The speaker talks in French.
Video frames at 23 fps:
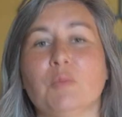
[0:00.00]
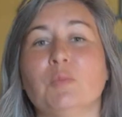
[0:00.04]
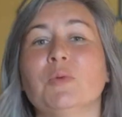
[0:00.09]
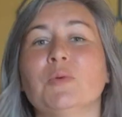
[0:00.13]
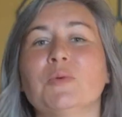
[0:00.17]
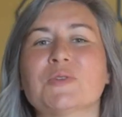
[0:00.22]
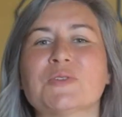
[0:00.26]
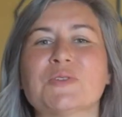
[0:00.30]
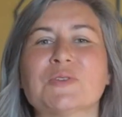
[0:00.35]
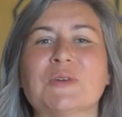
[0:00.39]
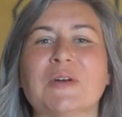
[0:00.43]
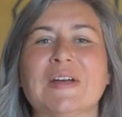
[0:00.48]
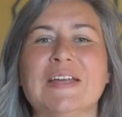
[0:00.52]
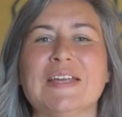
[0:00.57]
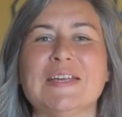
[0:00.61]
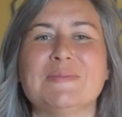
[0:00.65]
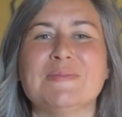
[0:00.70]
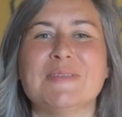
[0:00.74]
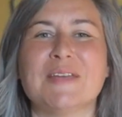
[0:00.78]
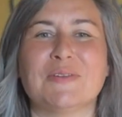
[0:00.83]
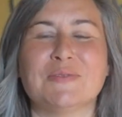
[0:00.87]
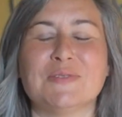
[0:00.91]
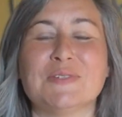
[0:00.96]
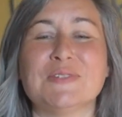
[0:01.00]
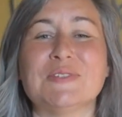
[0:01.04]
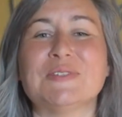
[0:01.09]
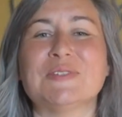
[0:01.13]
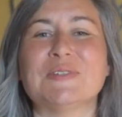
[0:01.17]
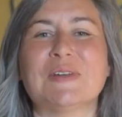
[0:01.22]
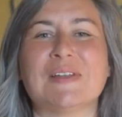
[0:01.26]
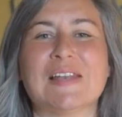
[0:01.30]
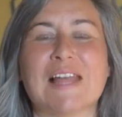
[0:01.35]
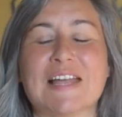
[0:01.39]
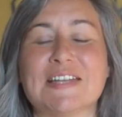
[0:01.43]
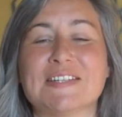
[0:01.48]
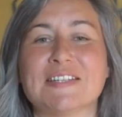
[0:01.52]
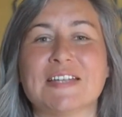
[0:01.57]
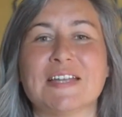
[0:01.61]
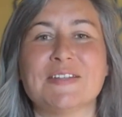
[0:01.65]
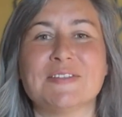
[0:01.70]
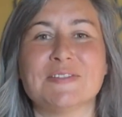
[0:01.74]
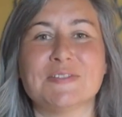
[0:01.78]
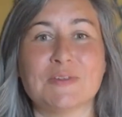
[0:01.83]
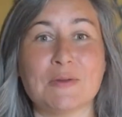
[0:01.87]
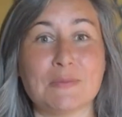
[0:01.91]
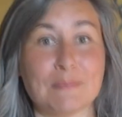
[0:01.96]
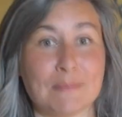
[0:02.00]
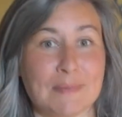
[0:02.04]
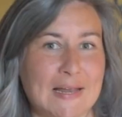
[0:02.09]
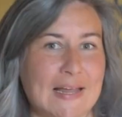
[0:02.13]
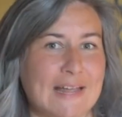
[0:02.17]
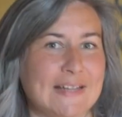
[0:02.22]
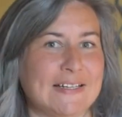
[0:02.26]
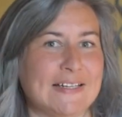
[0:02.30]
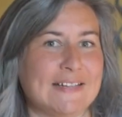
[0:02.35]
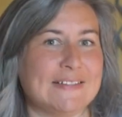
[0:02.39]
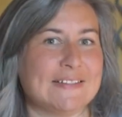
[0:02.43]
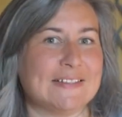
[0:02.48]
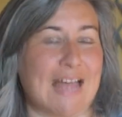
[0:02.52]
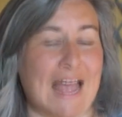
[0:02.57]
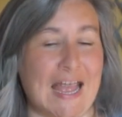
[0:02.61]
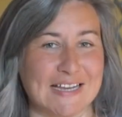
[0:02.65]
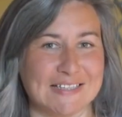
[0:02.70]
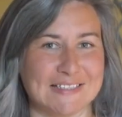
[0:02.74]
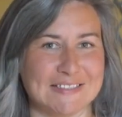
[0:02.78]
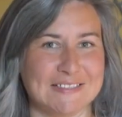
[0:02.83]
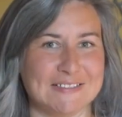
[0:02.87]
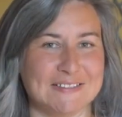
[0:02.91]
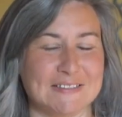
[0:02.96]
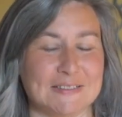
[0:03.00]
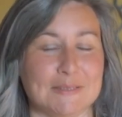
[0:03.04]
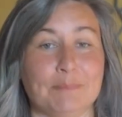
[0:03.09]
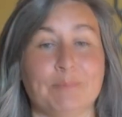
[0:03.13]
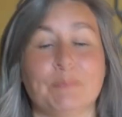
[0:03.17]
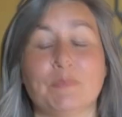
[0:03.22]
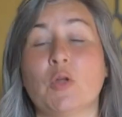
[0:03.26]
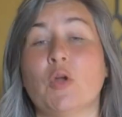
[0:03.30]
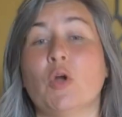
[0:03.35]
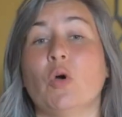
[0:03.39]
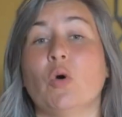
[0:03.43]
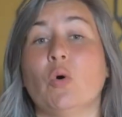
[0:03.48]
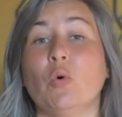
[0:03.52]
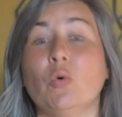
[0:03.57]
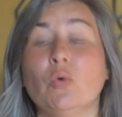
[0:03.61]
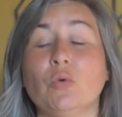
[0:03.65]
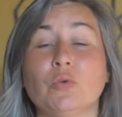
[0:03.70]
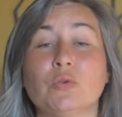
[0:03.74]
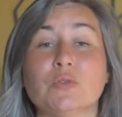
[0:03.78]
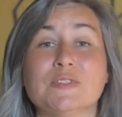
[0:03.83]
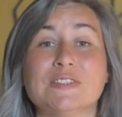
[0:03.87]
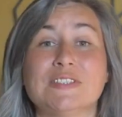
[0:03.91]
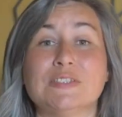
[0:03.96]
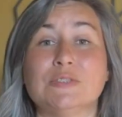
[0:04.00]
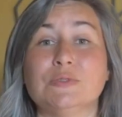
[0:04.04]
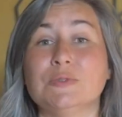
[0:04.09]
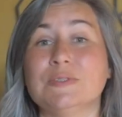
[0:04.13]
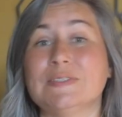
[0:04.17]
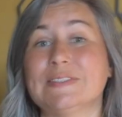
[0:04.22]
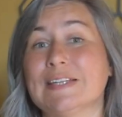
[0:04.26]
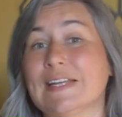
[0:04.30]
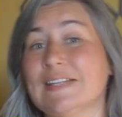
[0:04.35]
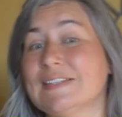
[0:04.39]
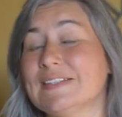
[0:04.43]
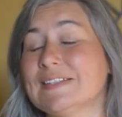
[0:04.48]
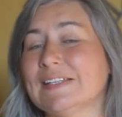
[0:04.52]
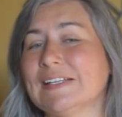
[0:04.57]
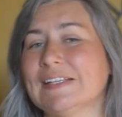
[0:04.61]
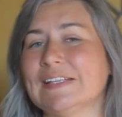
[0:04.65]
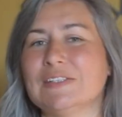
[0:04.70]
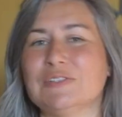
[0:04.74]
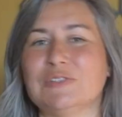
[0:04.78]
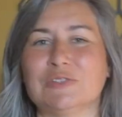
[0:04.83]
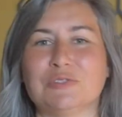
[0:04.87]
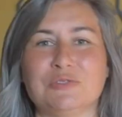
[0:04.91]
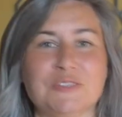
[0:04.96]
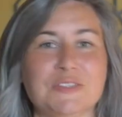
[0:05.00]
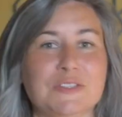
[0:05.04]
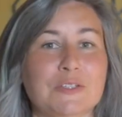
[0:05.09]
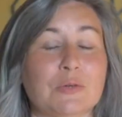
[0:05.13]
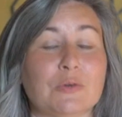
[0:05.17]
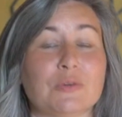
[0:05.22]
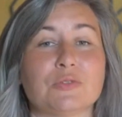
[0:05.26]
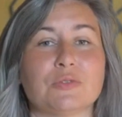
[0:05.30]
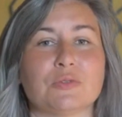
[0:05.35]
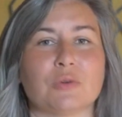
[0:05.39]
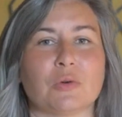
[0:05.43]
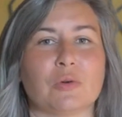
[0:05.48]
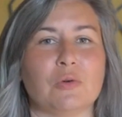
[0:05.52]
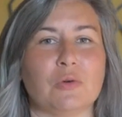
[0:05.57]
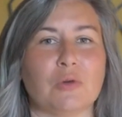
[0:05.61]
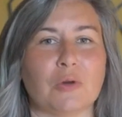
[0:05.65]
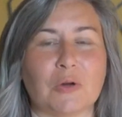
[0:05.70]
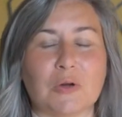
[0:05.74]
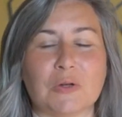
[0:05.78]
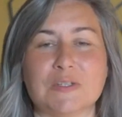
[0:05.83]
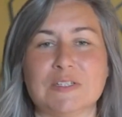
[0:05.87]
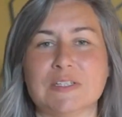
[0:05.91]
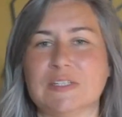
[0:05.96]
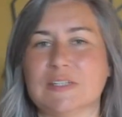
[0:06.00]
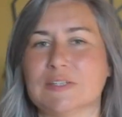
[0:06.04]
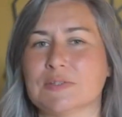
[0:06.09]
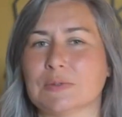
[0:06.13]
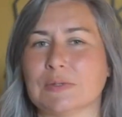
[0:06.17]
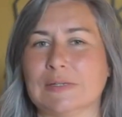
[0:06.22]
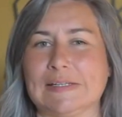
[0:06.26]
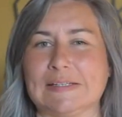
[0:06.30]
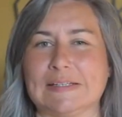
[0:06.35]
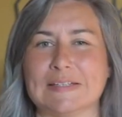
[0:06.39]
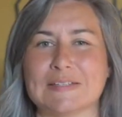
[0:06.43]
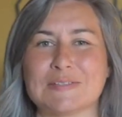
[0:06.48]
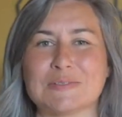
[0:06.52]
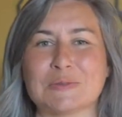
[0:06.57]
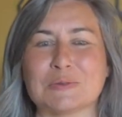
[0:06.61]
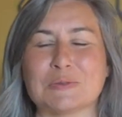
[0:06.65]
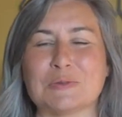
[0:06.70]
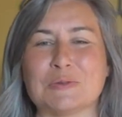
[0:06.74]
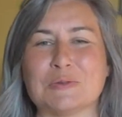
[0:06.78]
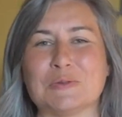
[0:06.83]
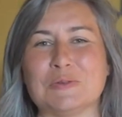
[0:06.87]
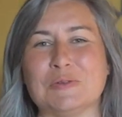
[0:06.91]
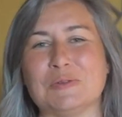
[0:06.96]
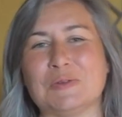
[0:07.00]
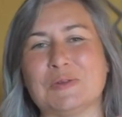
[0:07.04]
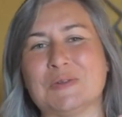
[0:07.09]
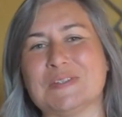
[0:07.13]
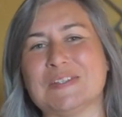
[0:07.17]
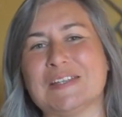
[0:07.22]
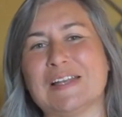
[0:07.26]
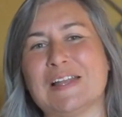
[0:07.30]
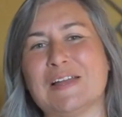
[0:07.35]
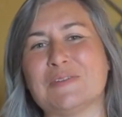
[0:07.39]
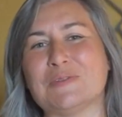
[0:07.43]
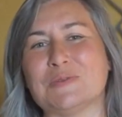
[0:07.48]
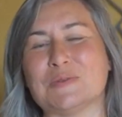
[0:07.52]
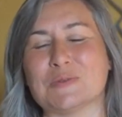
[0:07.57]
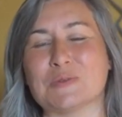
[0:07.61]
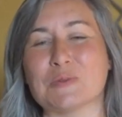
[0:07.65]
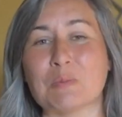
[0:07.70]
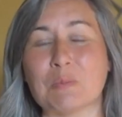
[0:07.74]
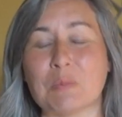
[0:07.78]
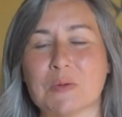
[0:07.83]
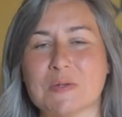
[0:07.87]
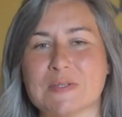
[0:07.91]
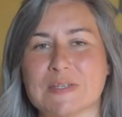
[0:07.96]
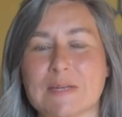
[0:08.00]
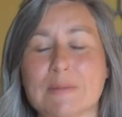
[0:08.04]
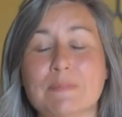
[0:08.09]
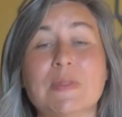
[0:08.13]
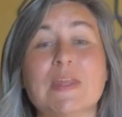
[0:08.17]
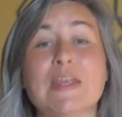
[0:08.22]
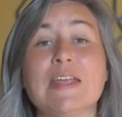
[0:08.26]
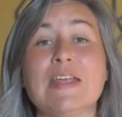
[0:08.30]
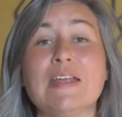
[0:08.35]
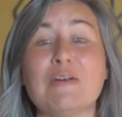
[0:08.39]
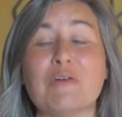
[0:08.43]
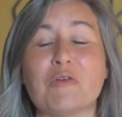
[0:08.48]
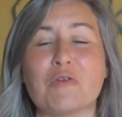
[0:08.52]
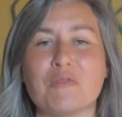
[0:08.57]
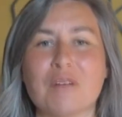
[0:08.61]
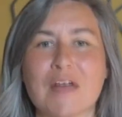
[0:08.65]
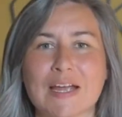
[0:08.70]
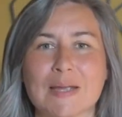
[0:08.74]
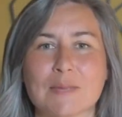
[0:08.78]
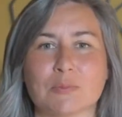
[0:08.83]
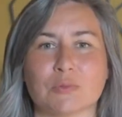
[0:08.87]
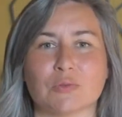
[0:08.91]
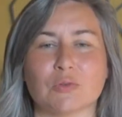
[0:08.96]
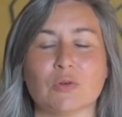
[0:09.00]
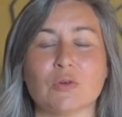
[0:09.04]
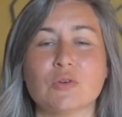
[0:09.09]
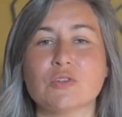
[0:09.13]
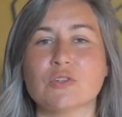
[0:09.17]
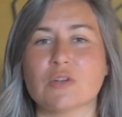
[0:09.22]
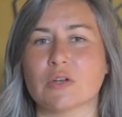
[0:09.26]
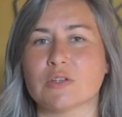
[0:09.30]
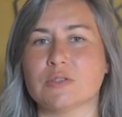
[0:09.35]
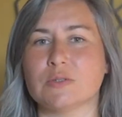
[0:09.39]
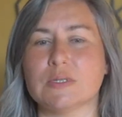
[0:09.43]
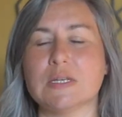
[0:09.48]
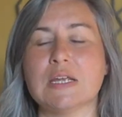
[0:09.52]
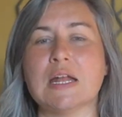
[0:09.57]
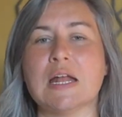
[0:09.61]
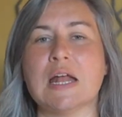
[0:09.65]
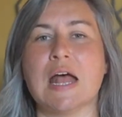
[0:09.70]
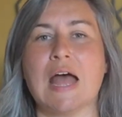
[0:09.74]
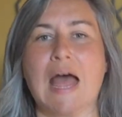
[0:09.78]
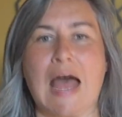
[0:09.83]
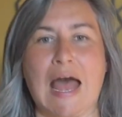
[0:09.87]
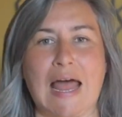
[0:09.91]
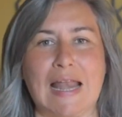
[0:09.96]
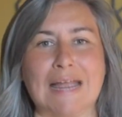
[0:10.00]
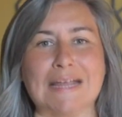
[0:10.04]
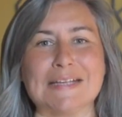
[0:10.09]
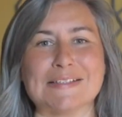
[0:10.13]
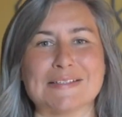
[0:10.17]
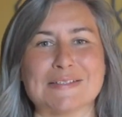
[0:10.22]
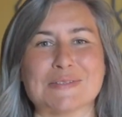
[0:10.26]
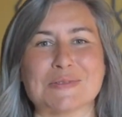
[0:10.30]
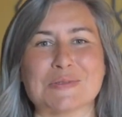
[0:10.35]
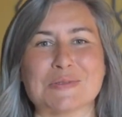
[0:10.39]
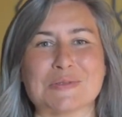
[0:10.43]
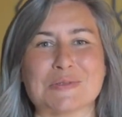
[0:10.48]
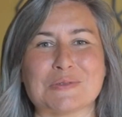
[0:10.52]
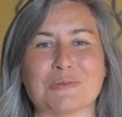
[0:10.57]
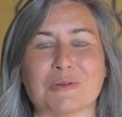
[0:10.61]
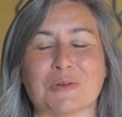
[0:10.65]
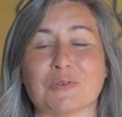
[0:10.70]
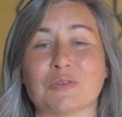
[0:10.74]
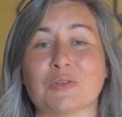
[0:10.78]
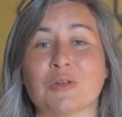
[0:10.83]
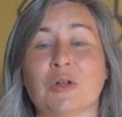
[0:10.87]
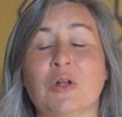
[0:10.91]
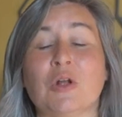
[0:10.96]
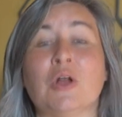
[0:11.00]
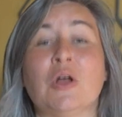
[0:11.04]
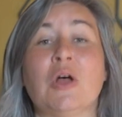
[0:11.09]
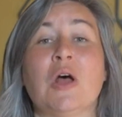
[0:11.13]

Bonjour et bienvenue sur la chaîne de Planète Agility. On continue cette série de vidéos sur le running et sur les questions que nos élèves nous ont posées et on va répondre aujourd'hui à la question suivante.